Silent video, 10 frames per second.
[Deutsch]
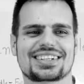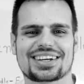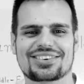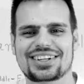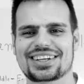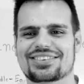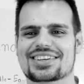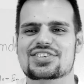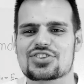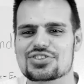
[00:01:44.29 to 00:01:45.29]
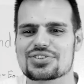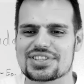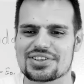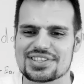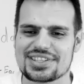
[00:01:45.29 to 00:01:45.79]
der Kollegen quasi schutzlos
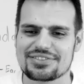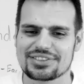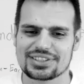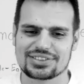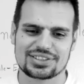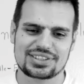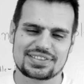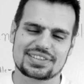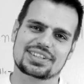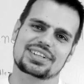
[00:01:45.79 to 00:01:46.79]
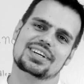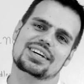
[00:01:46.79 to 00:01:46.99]
ausgeliefert und äh,